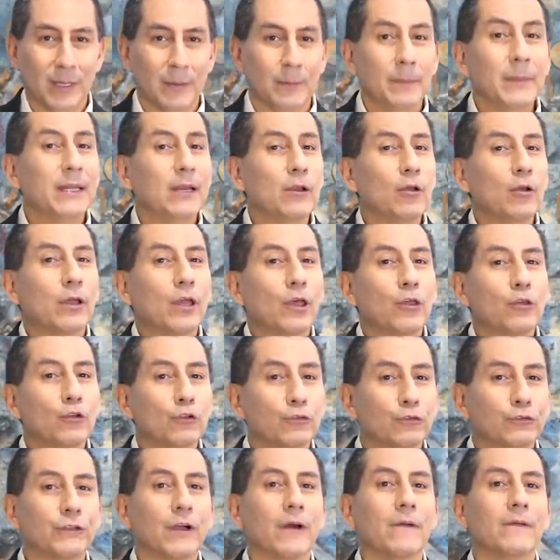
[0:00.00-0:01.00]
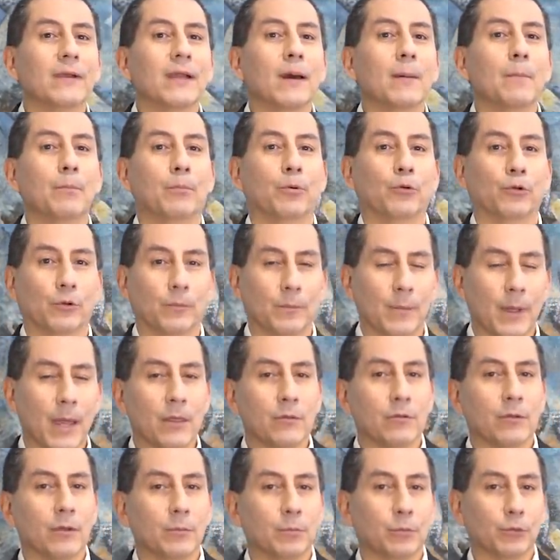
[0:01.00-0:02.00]
Miren lo que Dios habla por
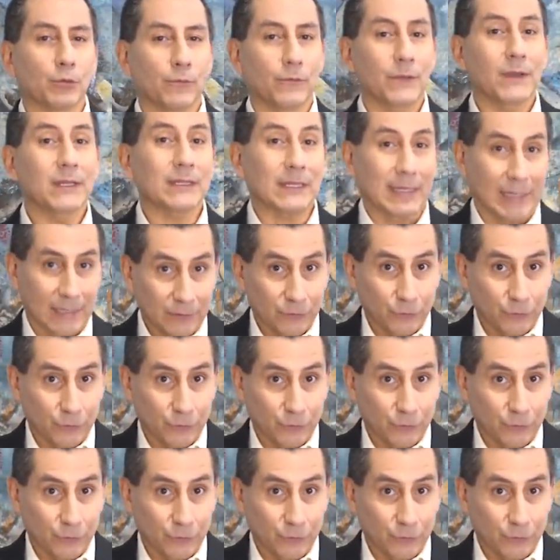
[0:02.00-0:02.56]
medio del profeta.